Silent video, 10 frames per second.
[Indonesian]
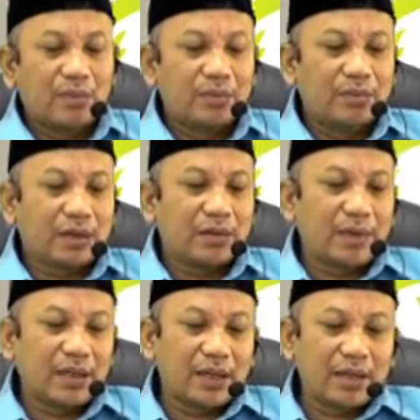berbuat
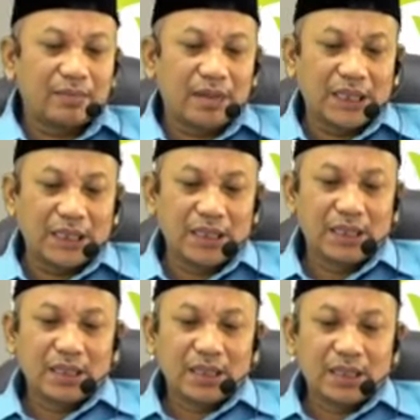kebaikan. Berarti
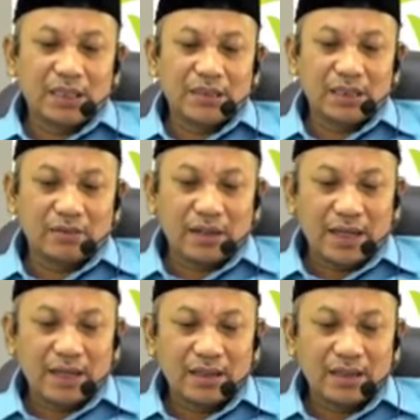disitulah
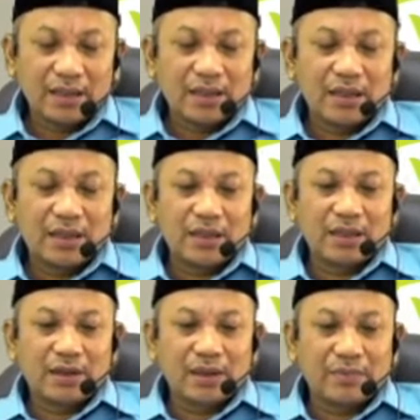
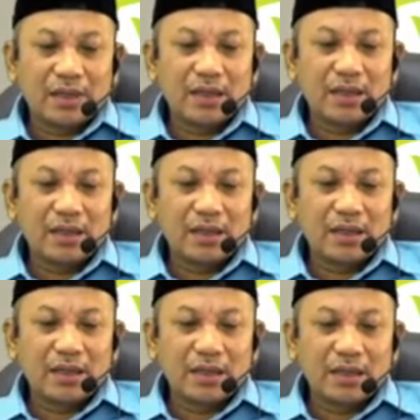uh, hamba
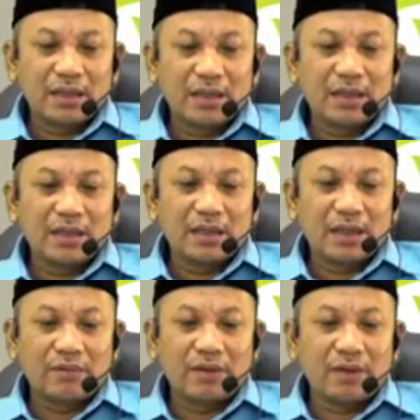uh, ingin
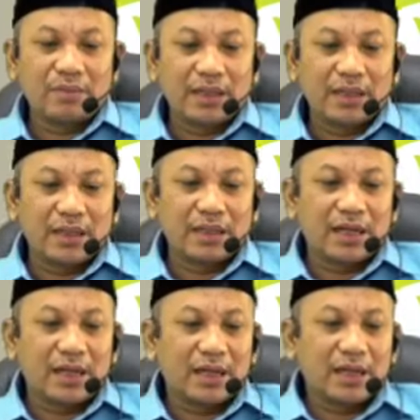Allah
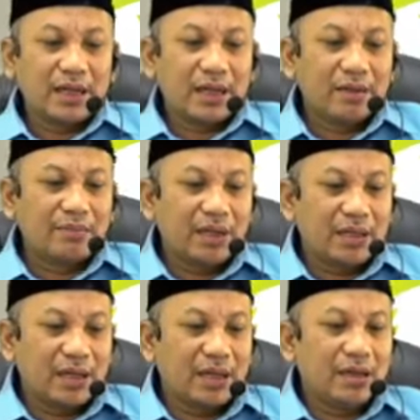menginginkan
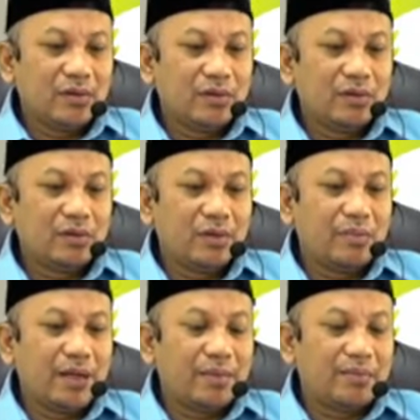hambanya untuk
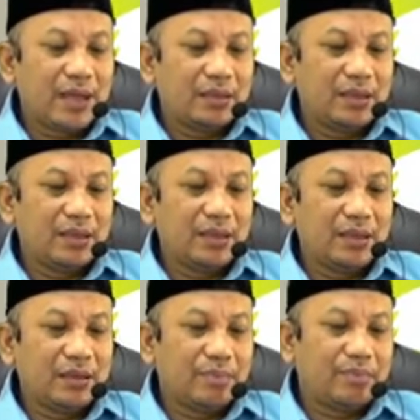menempati
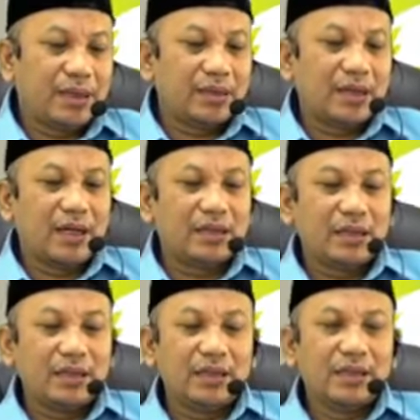tempat yang ada
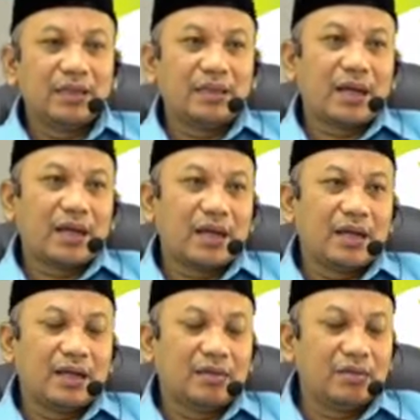di neraka.
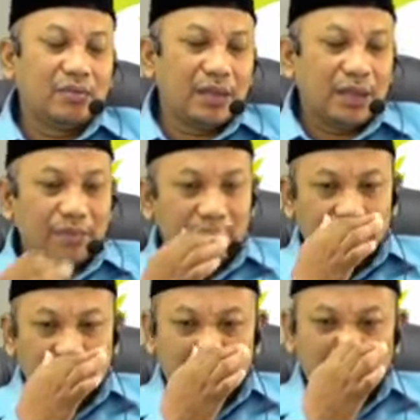Naudzubillah min
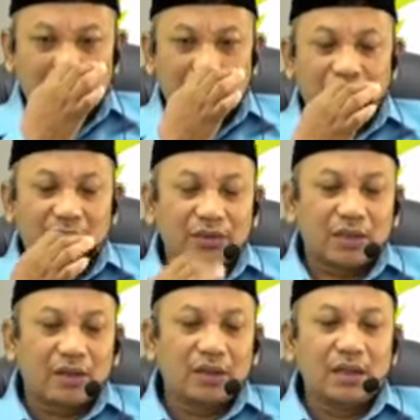dzalik. Kullun
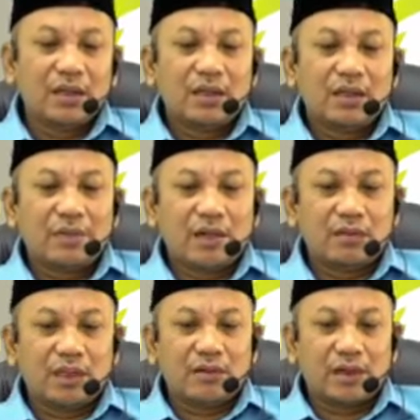muyassarun lima
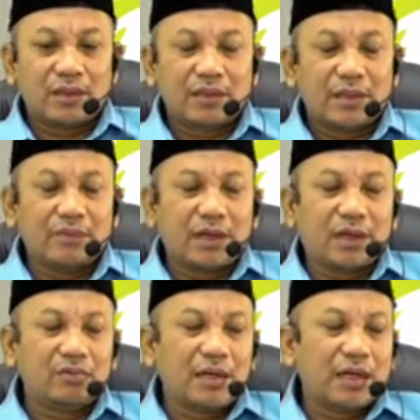khuliqalah. Setiap
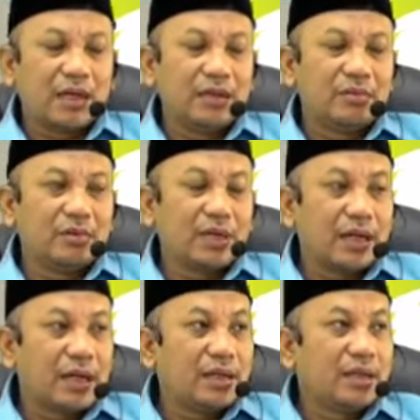orang itu akan
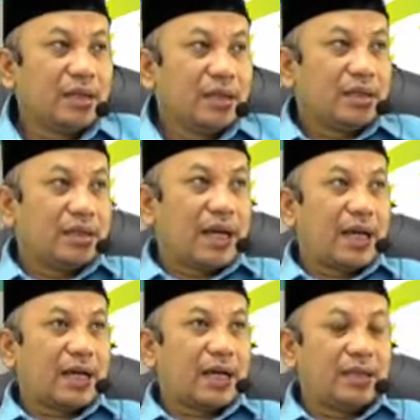dimudahkan, dia
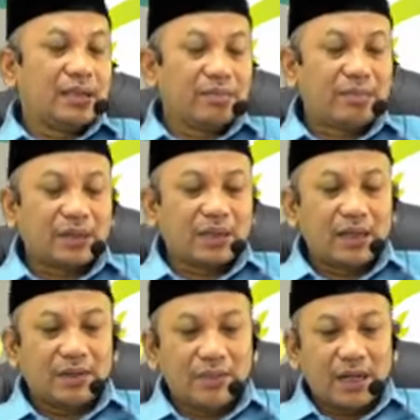akan ditempatkan
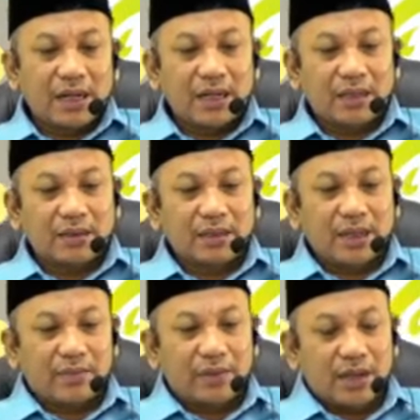di mana
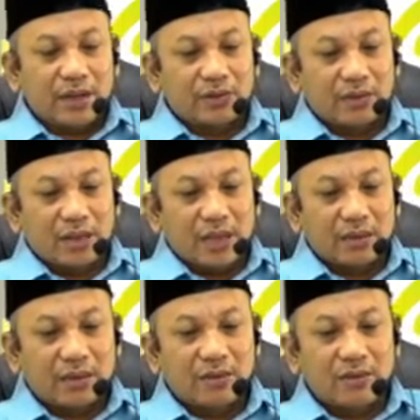nantinya, apakah surga
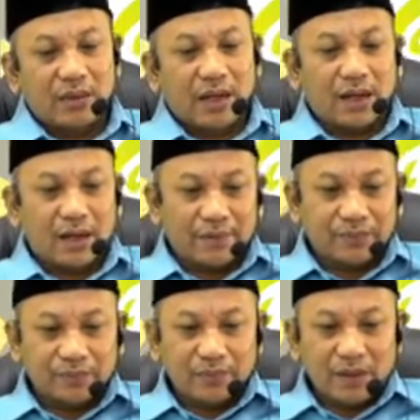atau neraka.
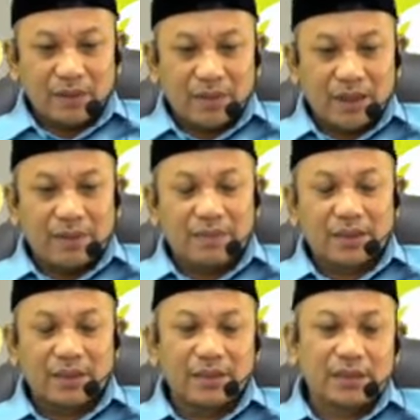Maka
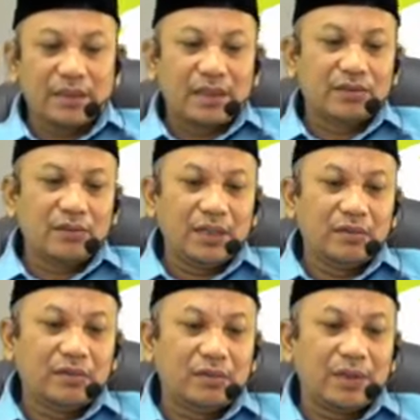bagi kita yang sulit
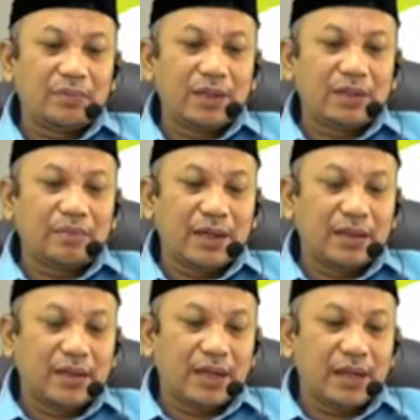untuk berbuat
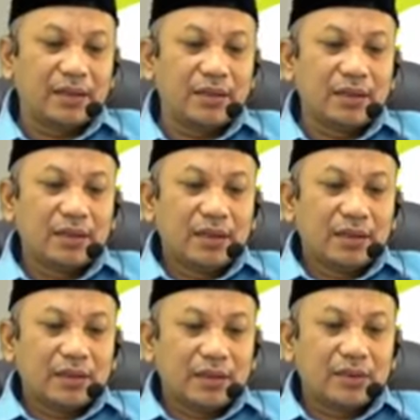kebaikan,
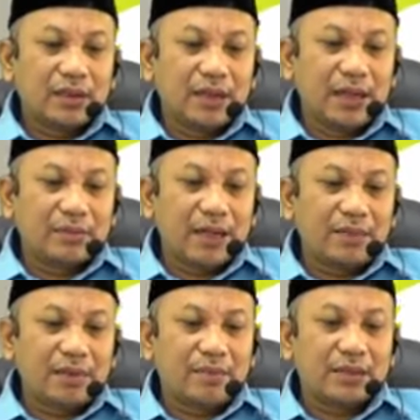terus tenggelam
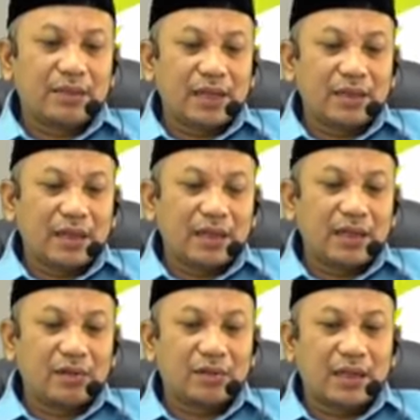dalam kemaksiatan,
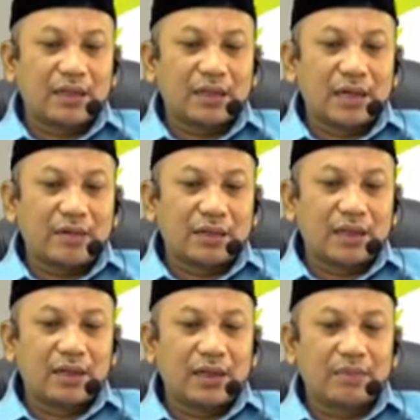harus ada
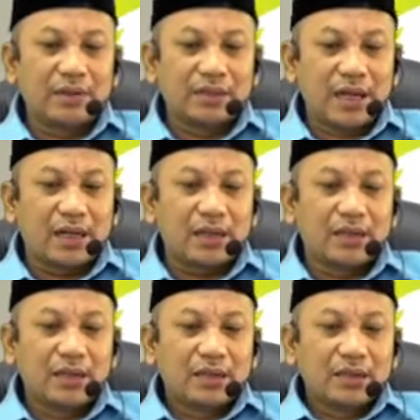kekhawatiran yang besar
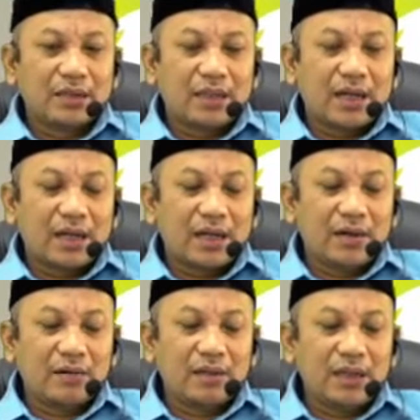
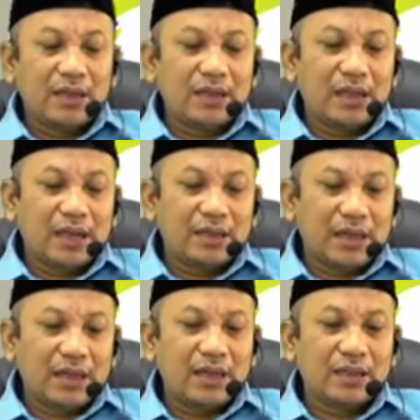jikalau ini
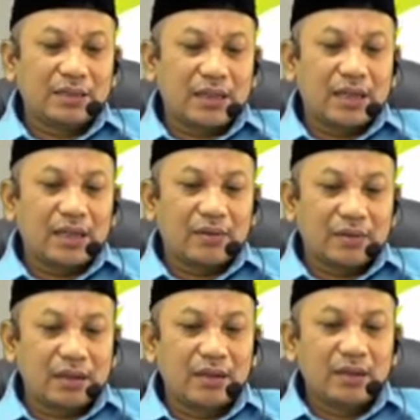adalah cara
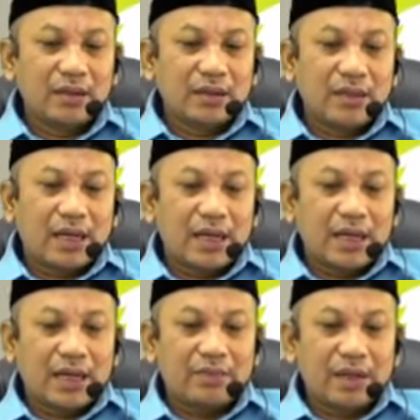Allah yang
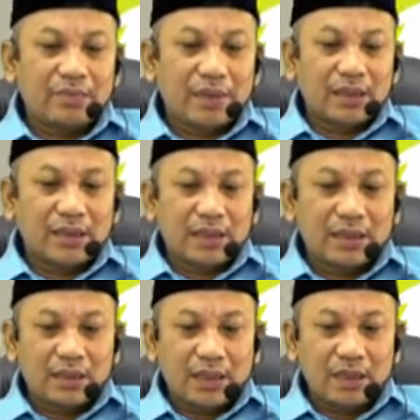akan menempatkan
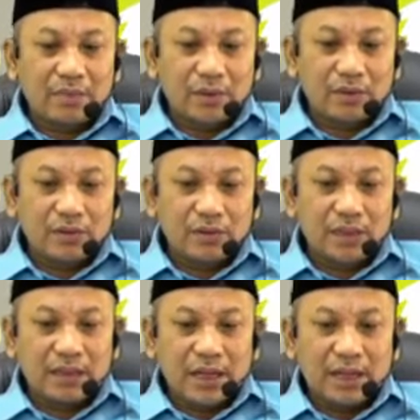kita menuju ke
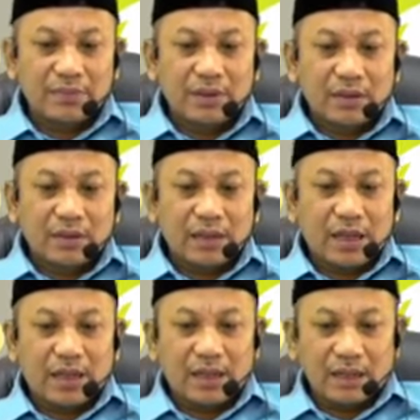dalam
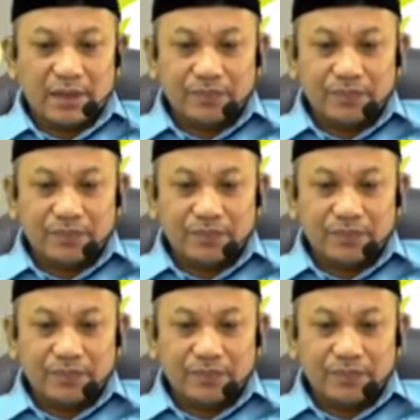nerakanya.